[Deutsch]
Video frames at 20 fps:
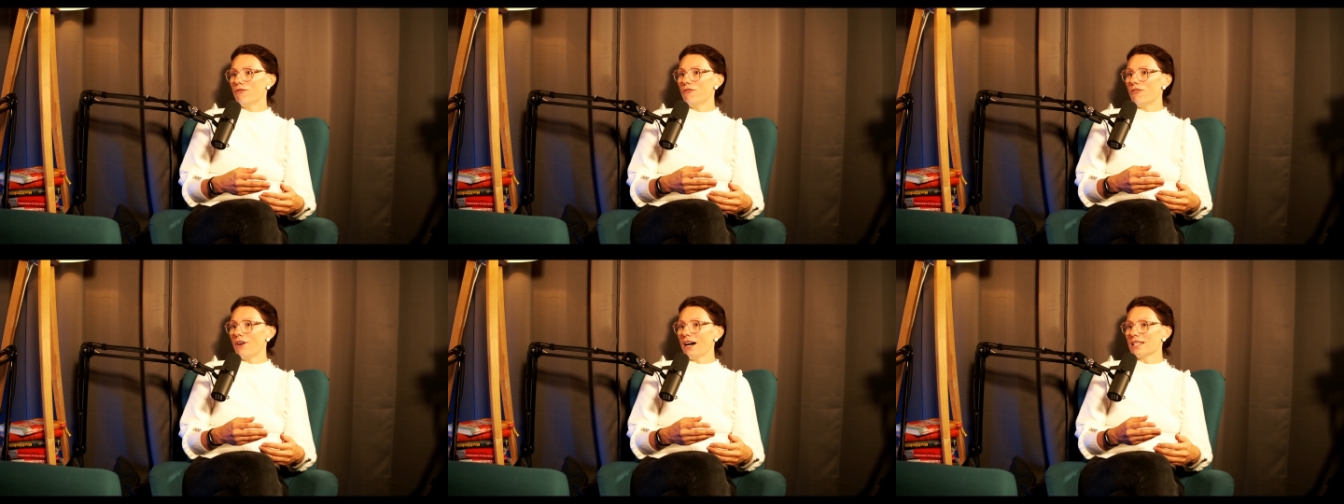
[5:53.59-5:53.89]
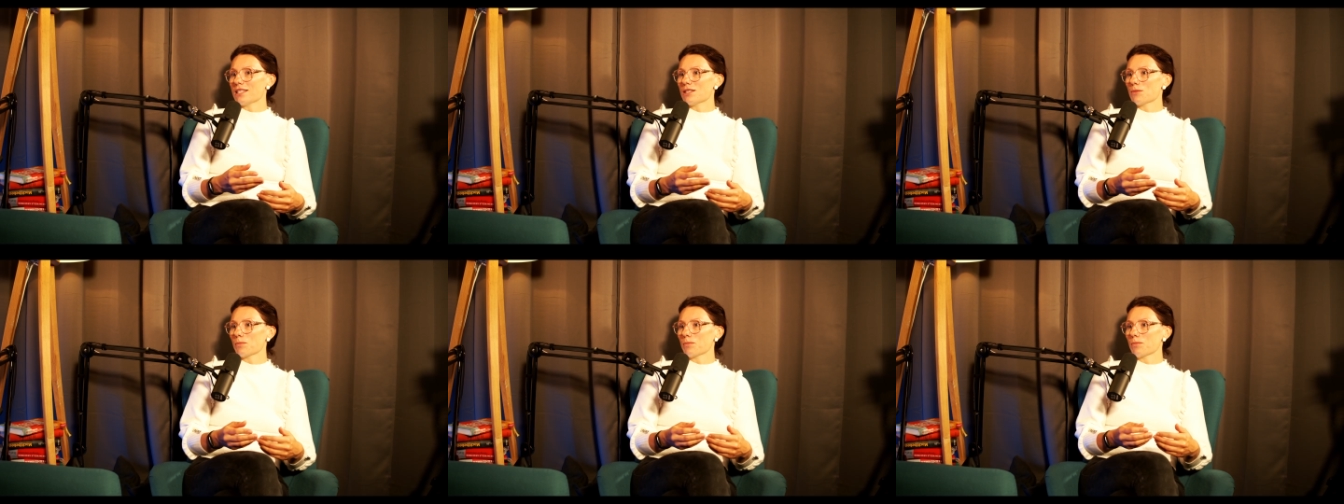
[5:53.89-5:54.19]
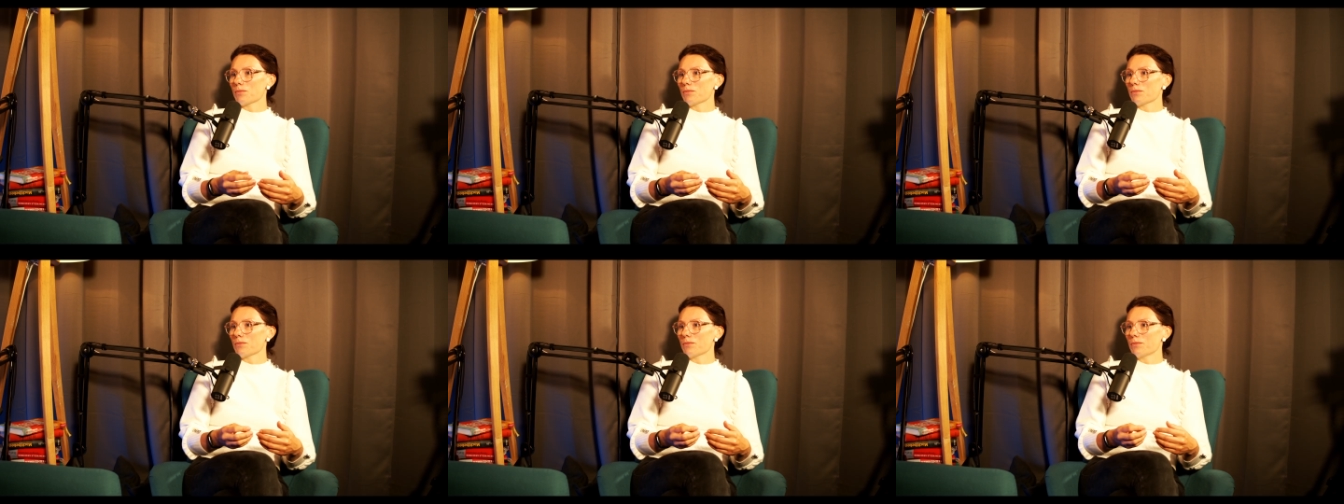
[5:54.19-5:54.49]
Was
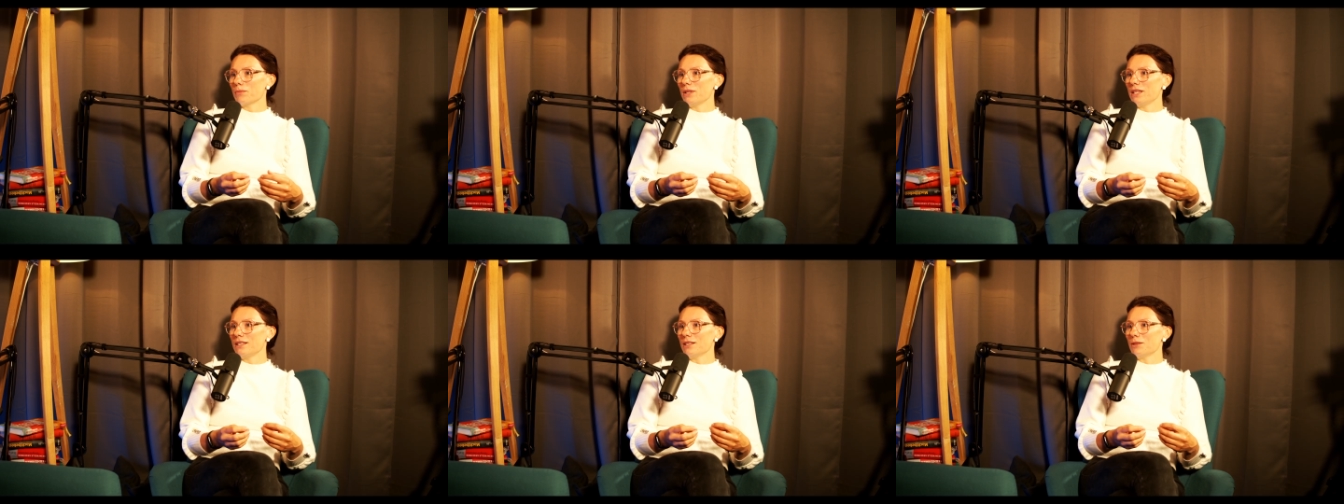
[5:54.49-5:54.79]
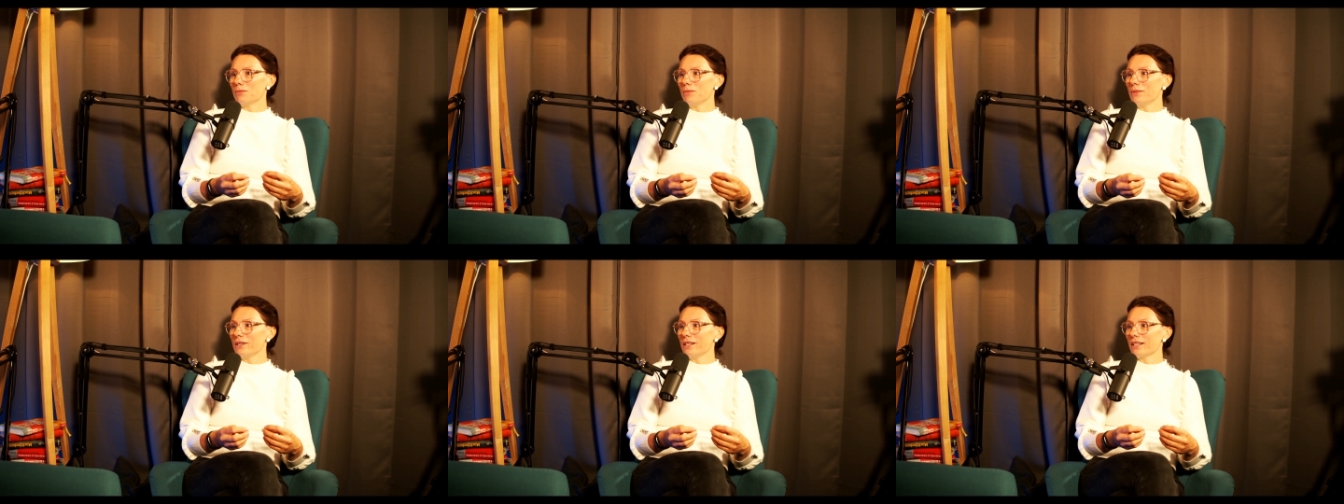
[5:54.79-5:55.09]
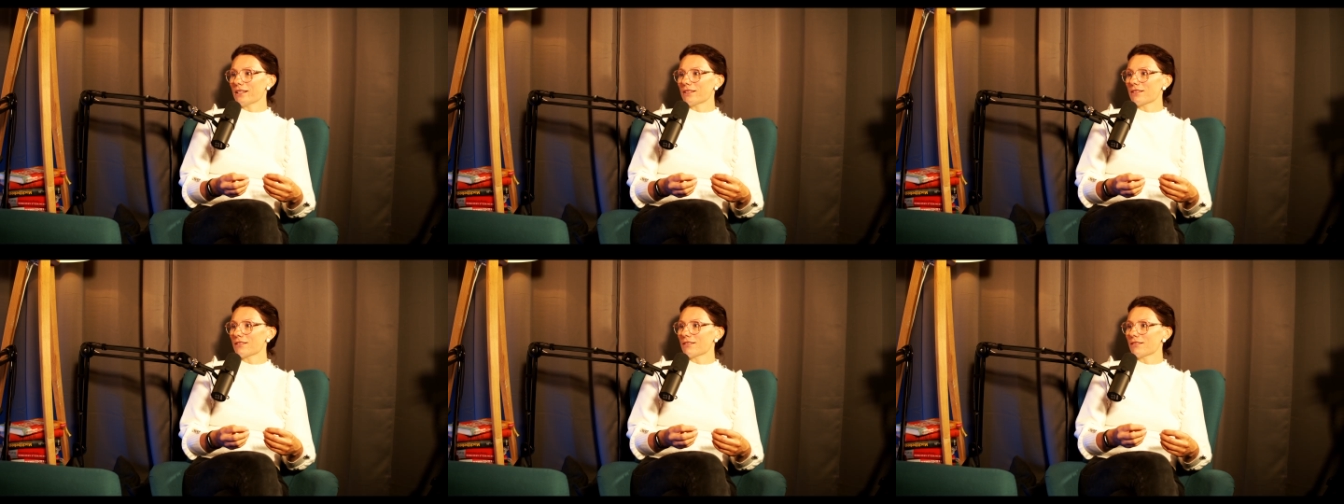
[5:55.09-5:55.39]
bietet mir
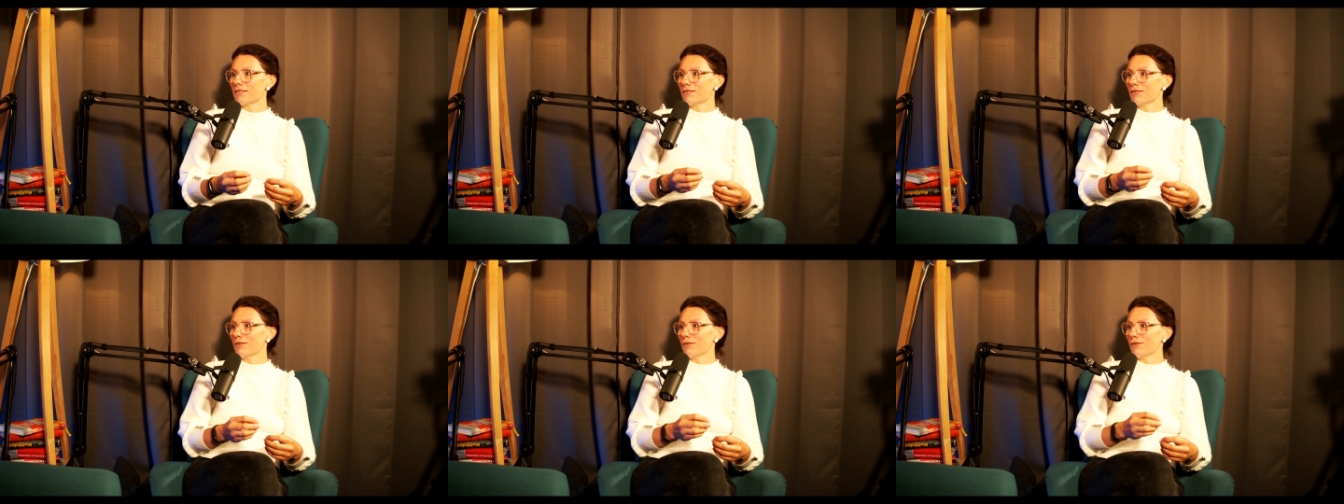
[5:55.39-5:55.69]
jetzt